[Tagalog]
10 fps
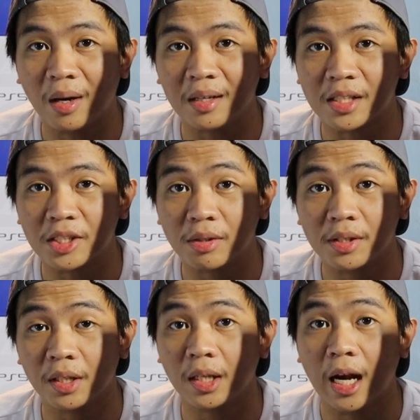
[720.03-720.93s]
mga
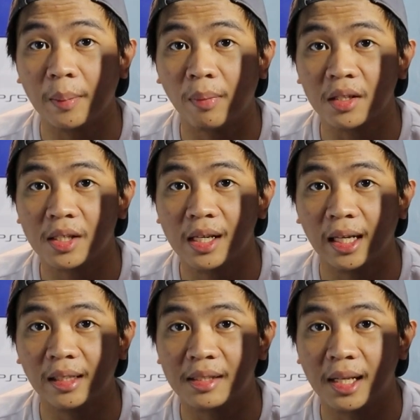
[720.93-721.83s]
accessories at i-unbox din
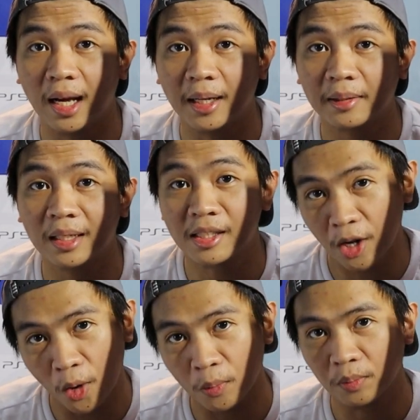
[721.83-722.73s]
natin sila. Let's go!